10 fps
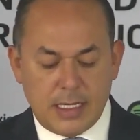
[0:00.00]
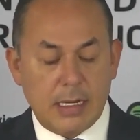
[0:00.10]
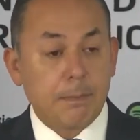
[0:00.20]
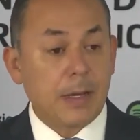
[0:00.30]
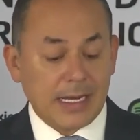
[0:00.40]

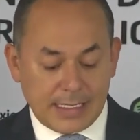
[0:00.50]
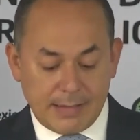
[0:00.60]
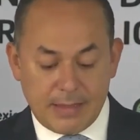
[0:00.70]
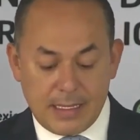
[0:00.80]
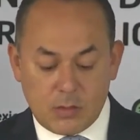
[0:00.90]
El
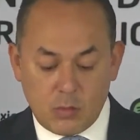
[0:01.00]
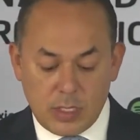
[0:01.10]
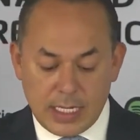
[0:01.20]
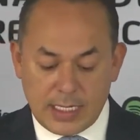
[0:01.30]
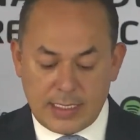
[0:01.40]
parque
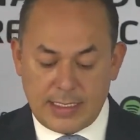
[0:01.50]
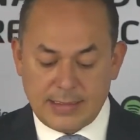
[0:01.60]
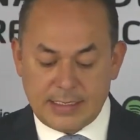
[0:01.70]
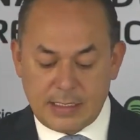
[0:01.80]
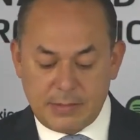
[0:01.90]
vehicular
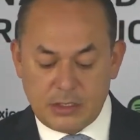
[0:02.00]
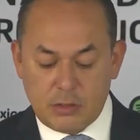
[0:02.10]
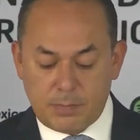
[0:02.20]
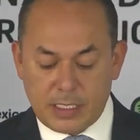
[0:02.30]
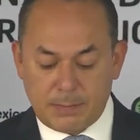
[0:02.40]
en
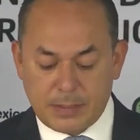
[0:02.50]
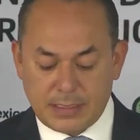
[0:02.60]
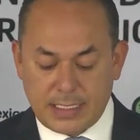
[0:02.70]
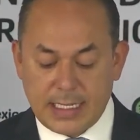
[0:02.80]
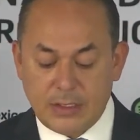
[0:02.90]
servicio para
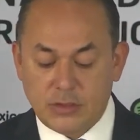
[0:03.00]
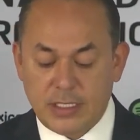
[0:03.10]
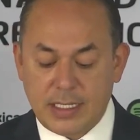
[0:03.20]
pasajeros y